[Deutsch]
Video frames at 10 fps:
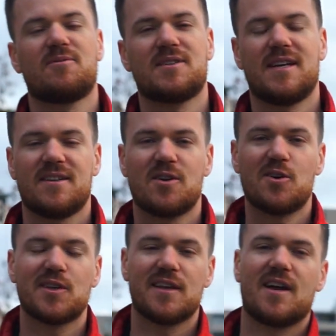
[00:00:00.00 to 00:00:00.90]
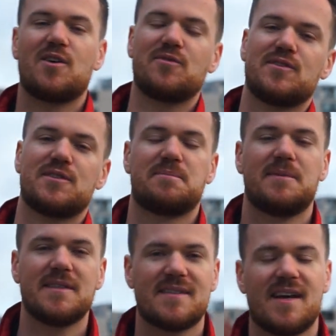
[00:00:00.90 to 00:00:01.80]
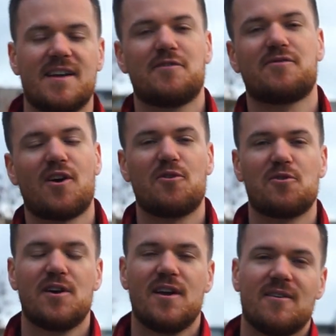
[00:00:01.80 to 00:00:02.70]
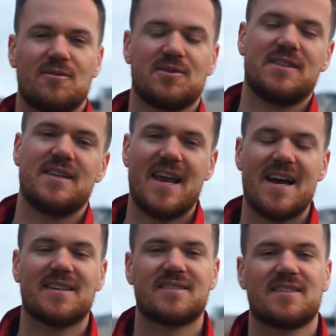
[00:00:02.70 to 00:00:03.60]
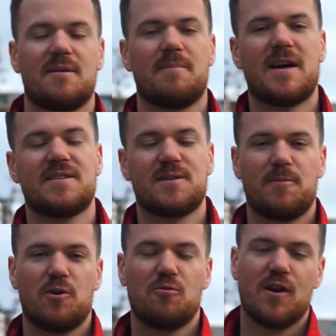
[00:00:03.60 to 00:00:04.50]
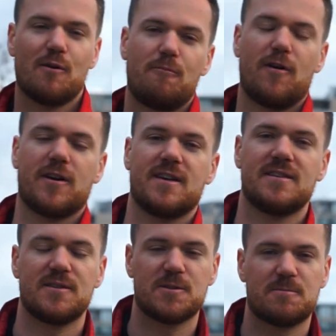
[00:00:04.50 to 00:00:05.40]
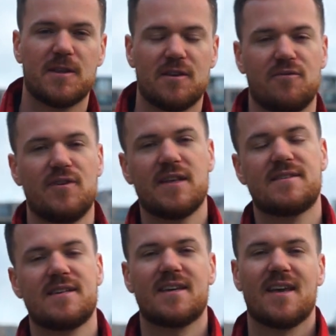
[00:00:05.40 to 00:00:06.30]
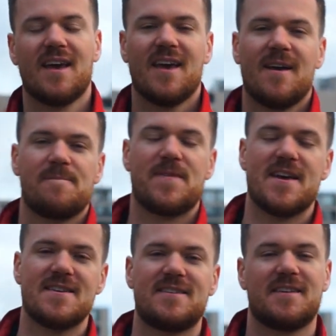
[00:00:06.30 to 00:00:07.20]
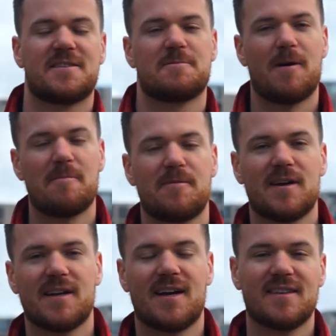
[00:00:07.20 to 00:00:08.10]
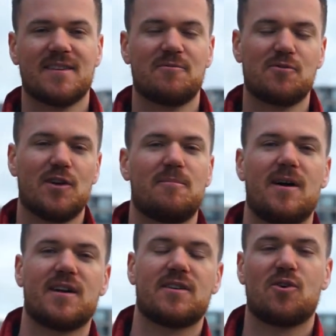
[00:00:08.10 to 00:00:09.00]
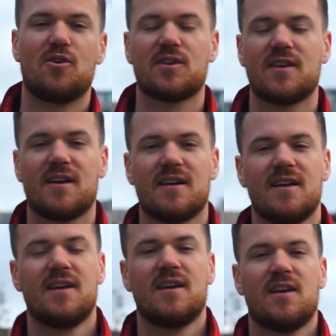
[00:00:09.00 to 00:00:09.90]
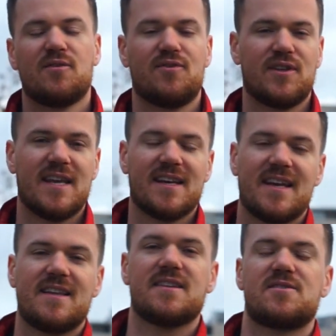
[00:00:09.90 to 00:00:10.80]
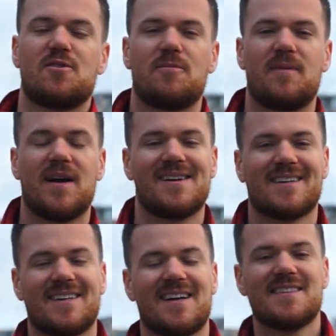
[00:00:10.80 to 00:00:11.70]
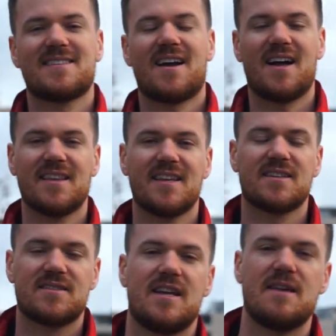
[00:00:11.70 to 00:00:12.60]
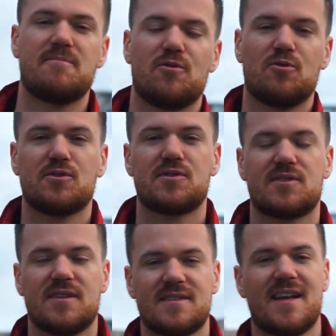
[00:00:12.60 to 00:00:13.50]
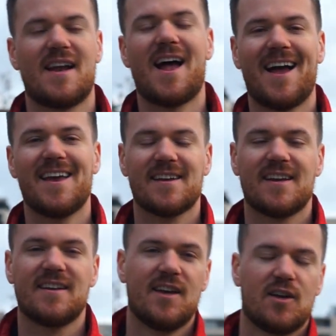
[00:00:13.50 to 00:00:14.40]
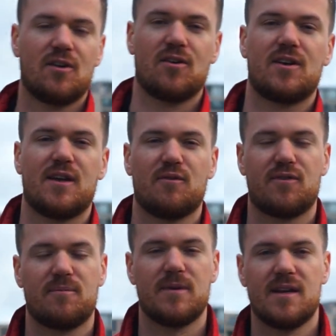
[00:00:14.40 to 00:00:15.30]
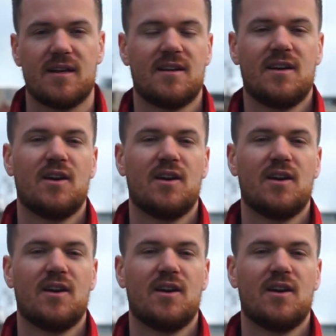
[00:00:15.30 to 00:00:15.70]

wo seine Tochter drauf ist mit seiner Frau wo sie den ersten gemeinsamen Urlaub waren. Der ist jetzt Mitte 40, der ist jetzt Papa, der hat eine wunderbare Tochter. Für den geht jetzt nochmal ein ganz anderes Leben los in seiner eigenen glücklichen Familie.